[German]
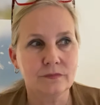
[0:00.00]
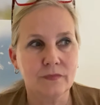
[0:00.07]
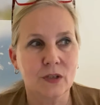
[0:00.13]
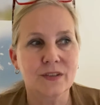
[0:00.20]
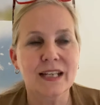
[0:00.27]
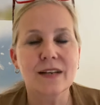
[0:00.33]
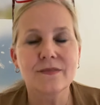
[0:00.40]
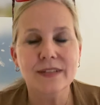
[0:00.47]

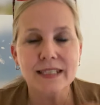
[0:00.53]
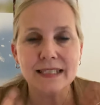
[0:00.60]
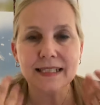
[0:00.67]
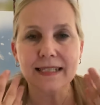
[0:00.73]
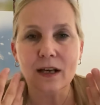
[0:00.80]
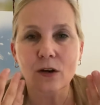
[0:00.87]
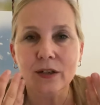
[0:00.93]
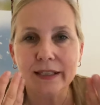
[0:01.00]
dann wird
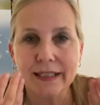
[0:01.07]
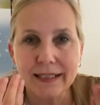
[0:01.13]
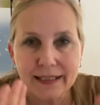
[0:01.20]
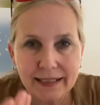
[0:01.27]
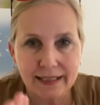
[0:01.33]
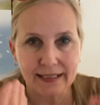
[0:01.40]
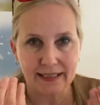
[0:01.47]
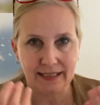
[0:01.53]
es auch
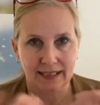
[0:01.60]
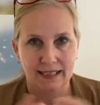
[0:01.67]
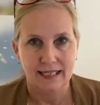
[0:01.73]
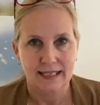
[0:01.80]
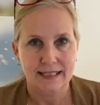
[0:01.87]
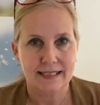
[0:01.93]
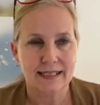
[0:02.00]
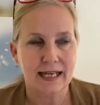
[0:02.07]
gelingen.
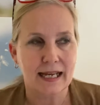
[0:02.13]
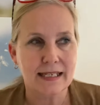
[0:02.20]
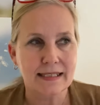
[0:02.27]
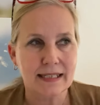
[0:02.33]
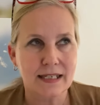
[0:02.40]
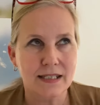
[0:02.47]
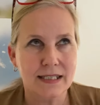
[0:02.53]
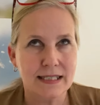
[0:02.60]
Das
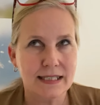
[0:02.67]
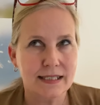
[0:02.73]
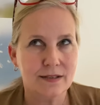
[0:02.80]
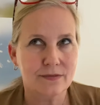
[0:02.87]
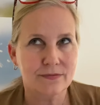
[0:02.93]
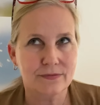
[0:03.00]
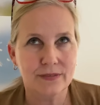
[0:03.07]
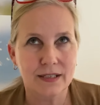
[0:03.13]
heißt also, dieser
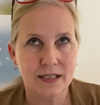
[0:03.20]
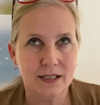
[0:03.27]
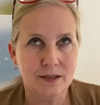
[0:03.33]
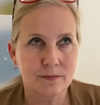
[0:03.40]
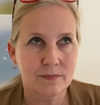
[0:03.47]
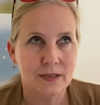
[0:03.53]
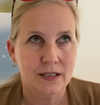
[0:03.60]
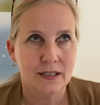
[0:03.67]

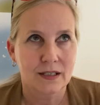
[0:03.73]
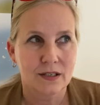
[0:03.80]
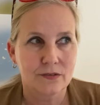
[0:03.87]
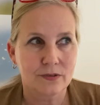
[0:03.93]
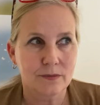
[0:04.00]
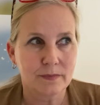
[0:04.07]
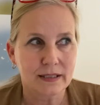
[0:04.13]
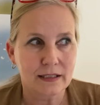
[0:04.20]
Film
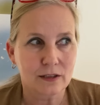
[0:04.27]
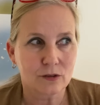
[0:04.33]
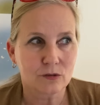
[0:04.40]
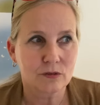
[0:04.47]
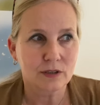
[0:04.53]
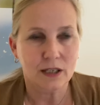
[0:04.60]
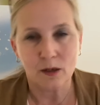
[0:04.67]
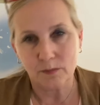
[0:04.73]
vermittelt
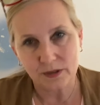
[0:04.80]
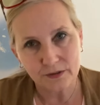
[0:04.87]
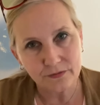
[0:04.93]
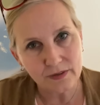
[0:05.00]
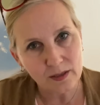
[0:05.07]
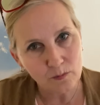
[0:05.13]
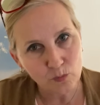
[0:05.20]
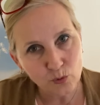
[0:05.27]
unglaublich
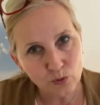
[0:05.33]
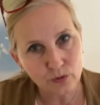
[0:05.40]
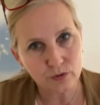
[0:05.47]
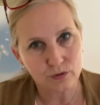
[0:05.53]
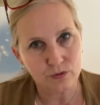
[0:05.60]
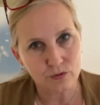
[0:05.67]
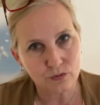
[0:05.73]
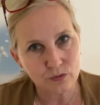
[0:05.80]
viel Mut
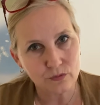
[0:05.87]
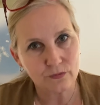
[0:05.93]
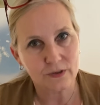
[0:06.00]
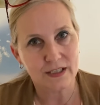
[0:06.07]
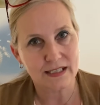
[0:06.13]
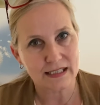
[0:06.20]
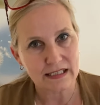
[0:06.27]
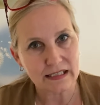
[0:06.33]
und
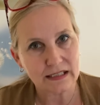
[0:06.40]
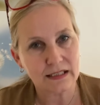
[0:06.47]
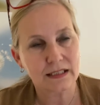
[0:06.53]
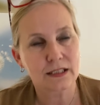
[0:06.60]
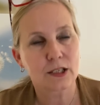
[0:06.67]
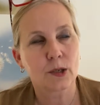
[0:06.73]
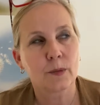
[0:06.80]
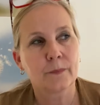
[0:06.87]

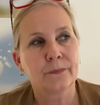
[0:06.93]
Zuversicht.